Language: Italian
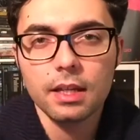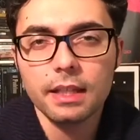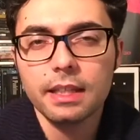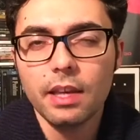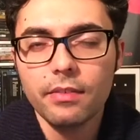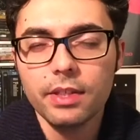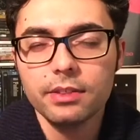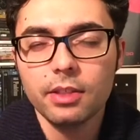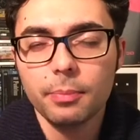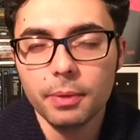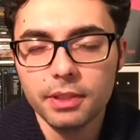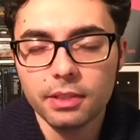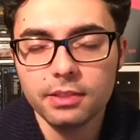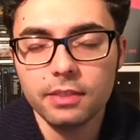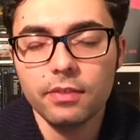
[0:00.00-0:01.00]
Le chiavi
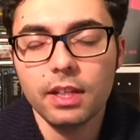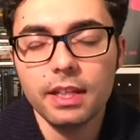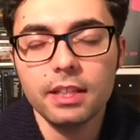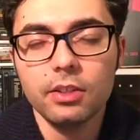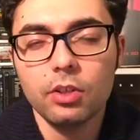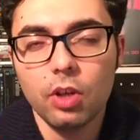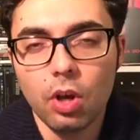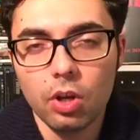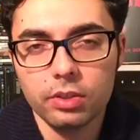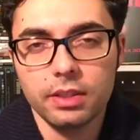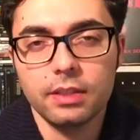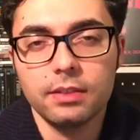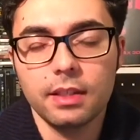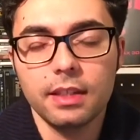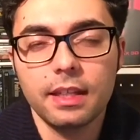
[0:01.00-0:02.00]
interpretative, le
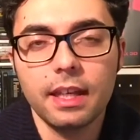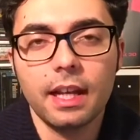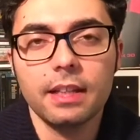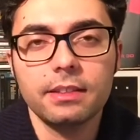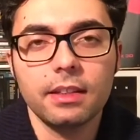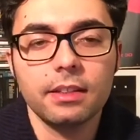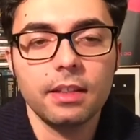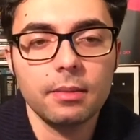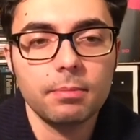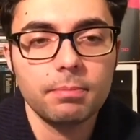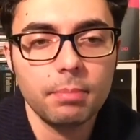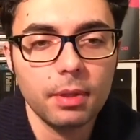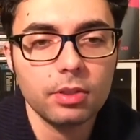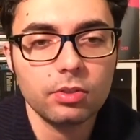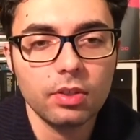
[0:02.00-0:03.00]
incognite, i caratteri dei
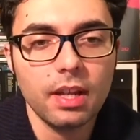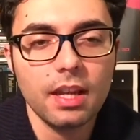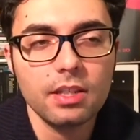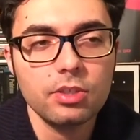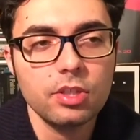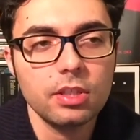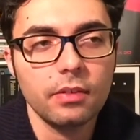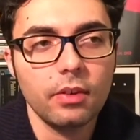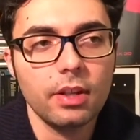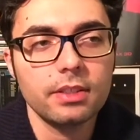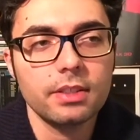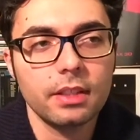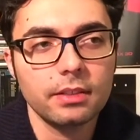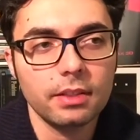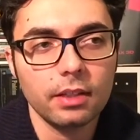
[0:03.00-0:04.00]
personaggi devono
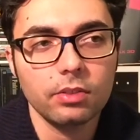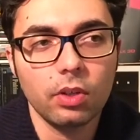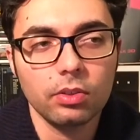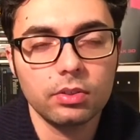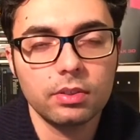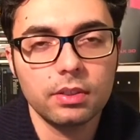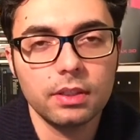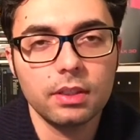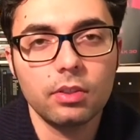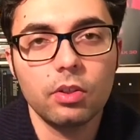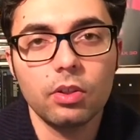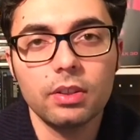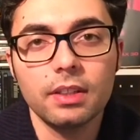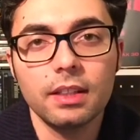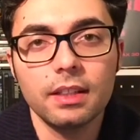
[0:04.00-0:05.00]
essere tradotti con